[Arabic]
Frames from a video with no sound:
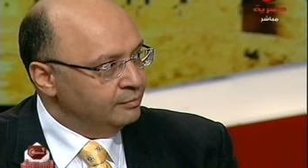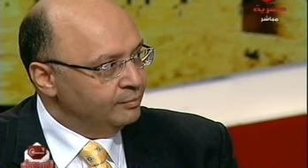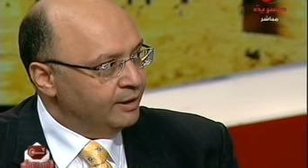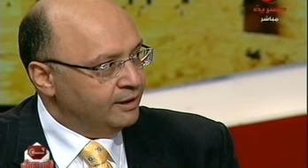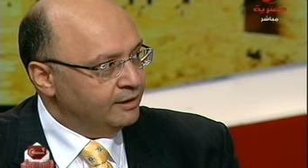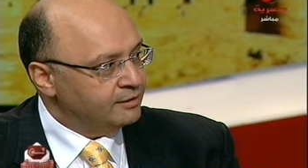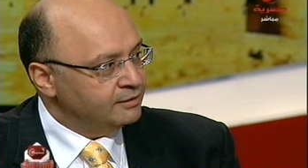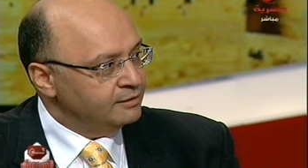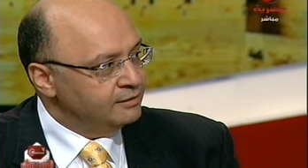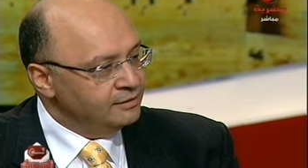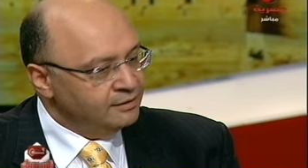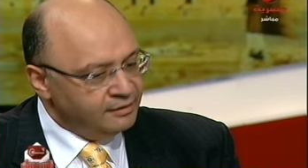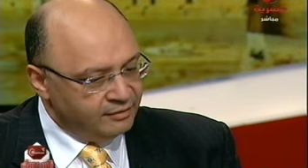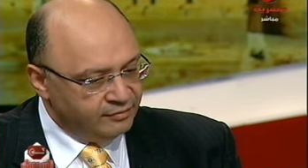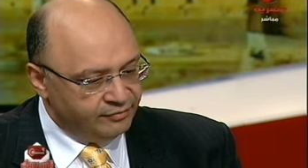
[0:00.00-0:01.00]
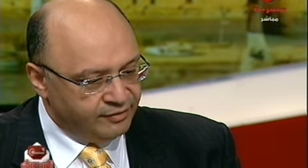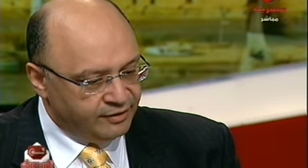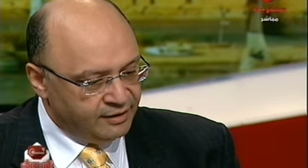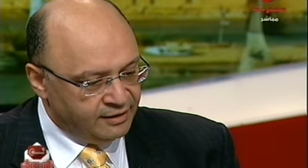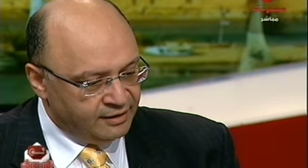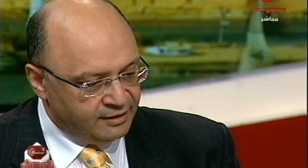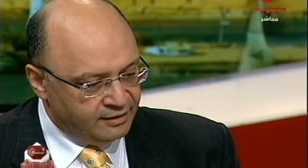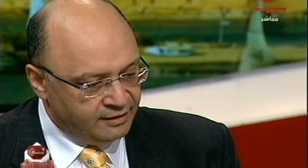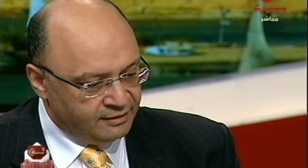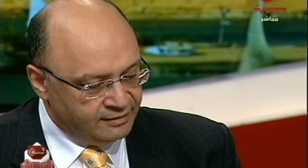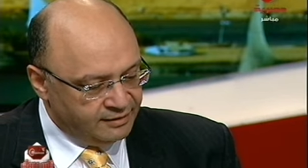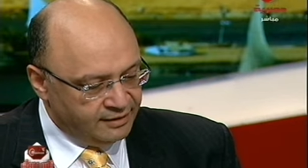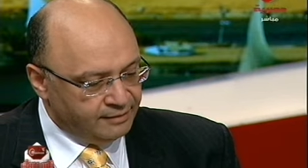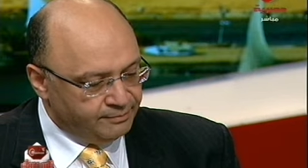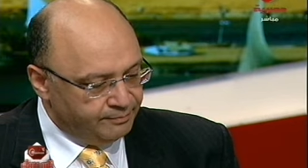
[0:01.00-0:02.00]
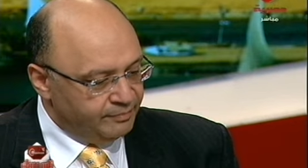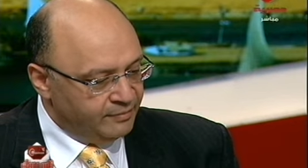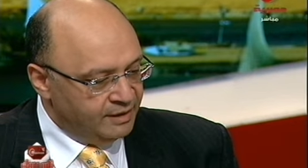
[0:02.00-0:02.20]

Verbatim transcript: البحر مم. فده